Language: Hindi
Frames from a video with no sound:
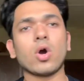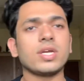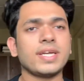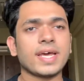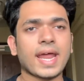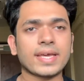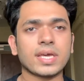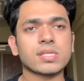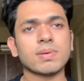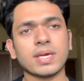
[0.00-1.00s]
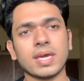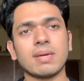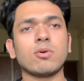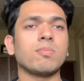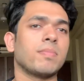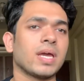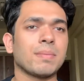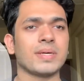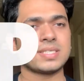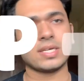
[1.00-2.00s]
ऑल इंडिया रैंकिंग्स में के एम मुंबई
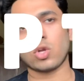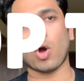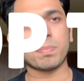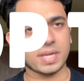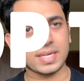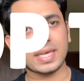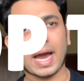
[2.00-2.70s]
हमेशा टॉप टेन के